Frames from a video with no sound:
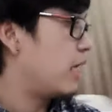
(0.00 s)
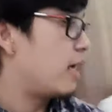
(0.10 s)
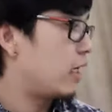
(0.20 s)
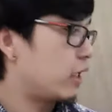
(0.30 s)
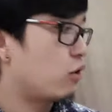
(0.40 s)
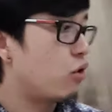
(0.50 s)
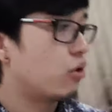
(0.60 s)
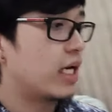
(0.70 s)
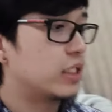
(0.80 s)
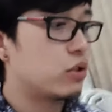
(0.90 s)
uh,
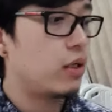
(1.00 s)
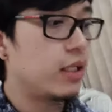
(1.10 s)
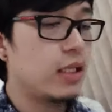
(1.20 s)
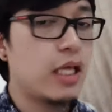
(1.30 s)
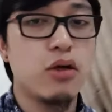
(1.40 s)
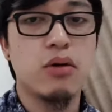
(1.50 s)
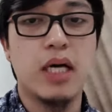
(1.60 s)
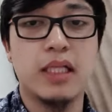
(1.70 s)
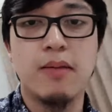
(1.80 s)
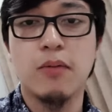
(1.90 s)
i-congrats ko rin din yung
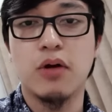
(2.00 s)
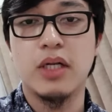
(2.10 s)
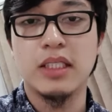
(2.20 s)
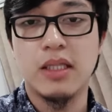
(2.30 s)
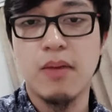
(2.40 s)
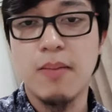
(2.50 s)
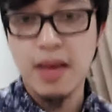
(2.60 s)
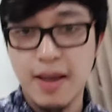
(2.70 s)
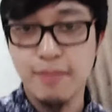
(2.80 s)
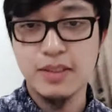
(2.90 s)
ka-team ko na si Ma'am
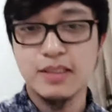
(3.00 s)
Ems.